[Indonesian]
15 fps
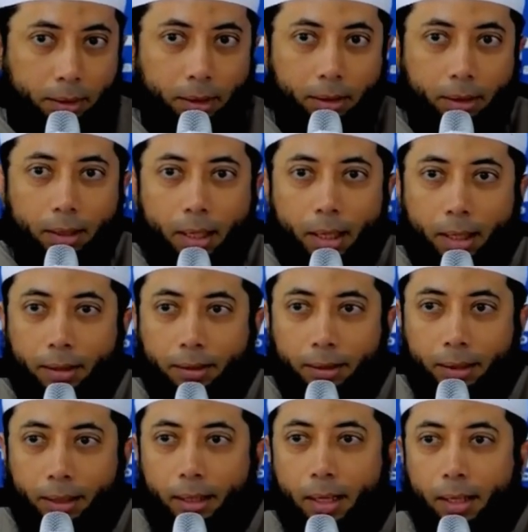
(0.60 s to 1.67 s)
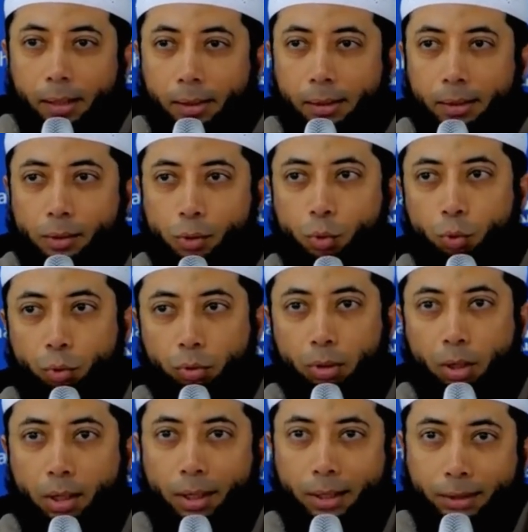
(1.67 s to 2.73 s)
Jadi tidak akan dinilai su'ul
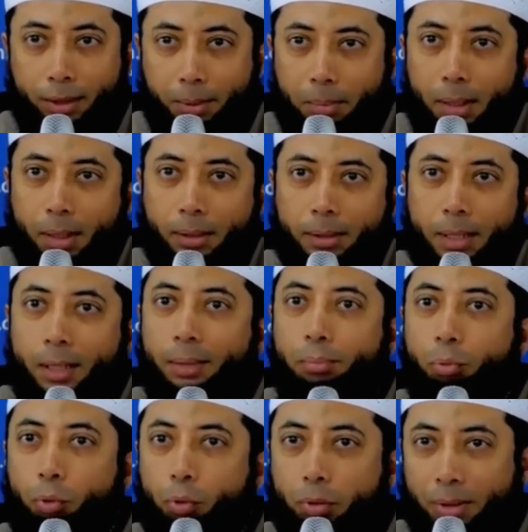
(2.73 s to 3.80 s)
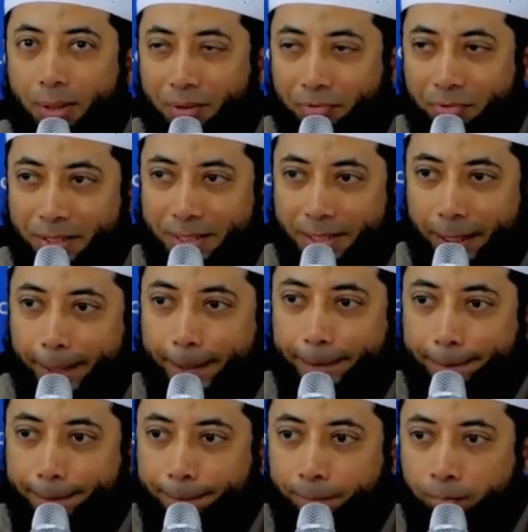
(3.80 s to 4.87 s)
khatimah dari buruknya fisik
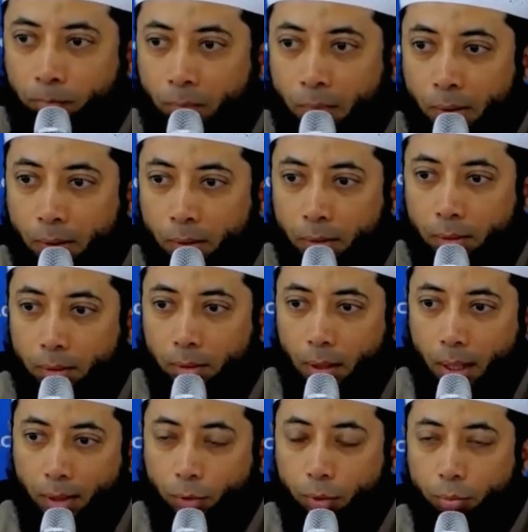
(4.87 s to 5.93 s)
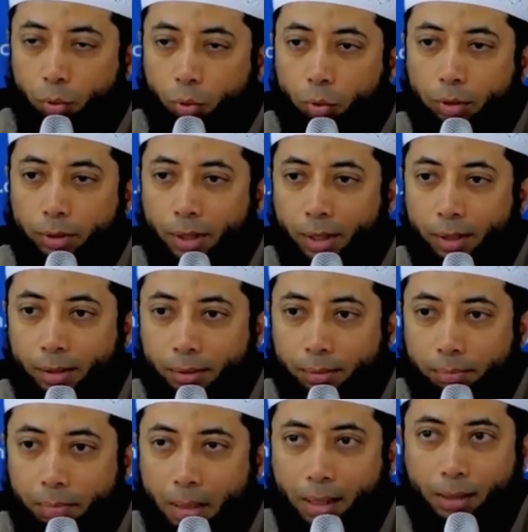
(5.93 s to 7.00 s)
atau
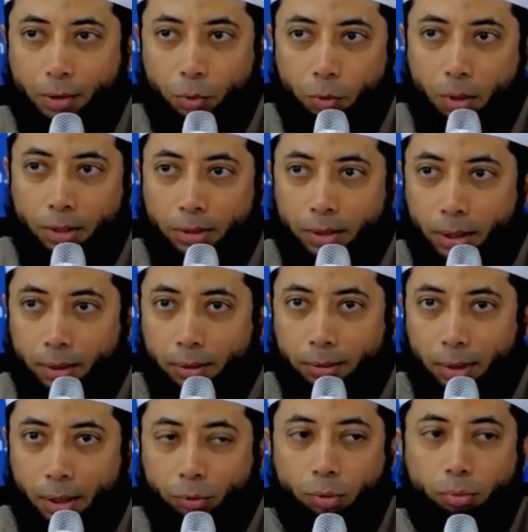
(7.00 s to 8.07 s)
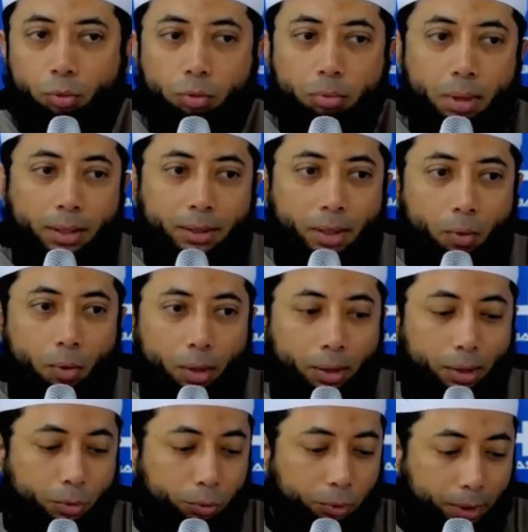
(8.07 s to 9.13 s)
buruknya paras wajah atau berubahnya
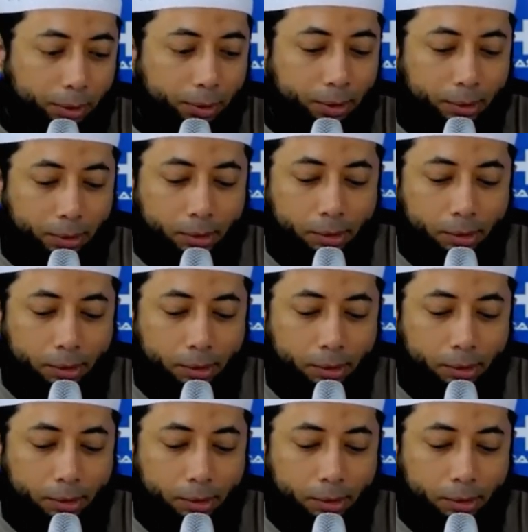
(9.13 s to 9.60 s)
warna kulit.